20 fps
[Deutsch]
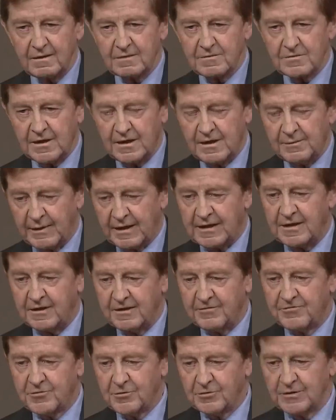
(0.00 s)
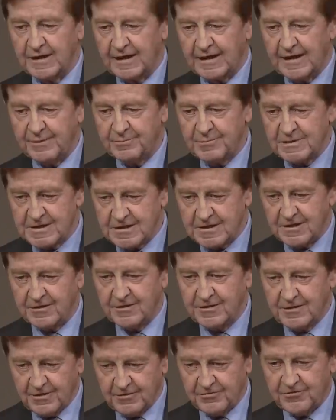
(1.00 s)
zu einem relativ guten Ergebnis dann
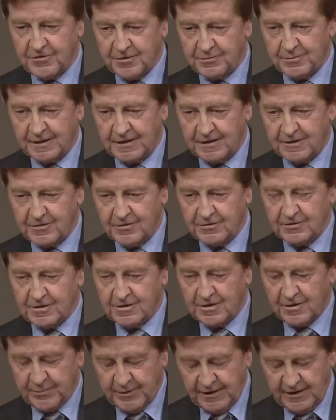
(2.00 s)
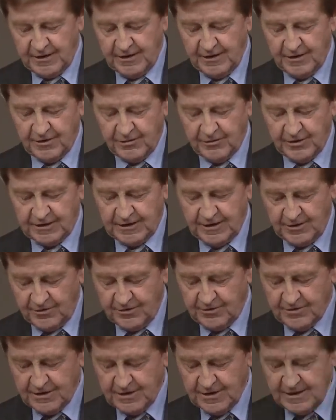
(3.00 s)
geführt werden konnte. Da bin ich Ihnen heute noch
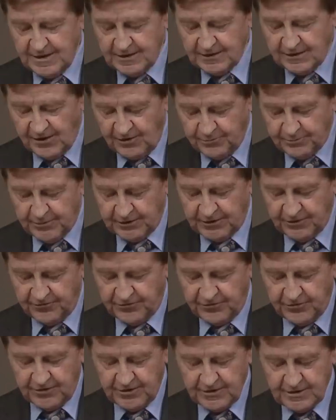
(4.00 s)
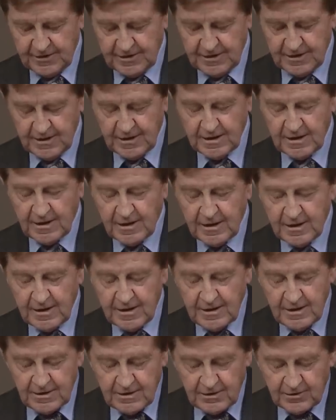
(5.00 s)
dankbar dafür.
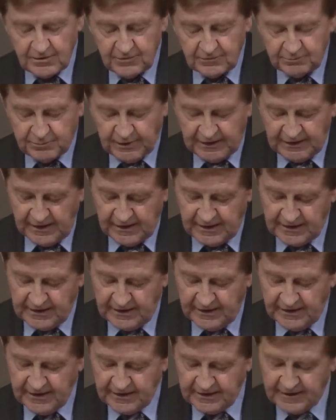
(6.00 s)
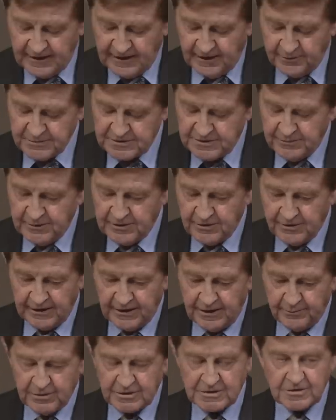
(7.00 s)
Und bei der Gelegenheit erlauben Sie mir noch
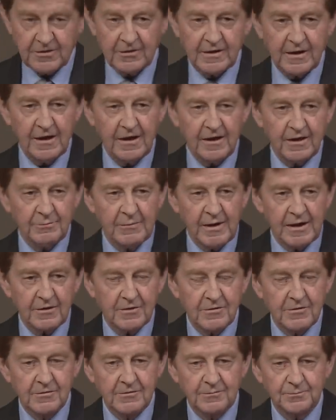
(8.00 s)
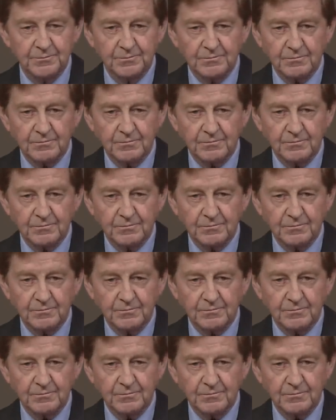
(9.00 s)
eine persönliche Anmerkung.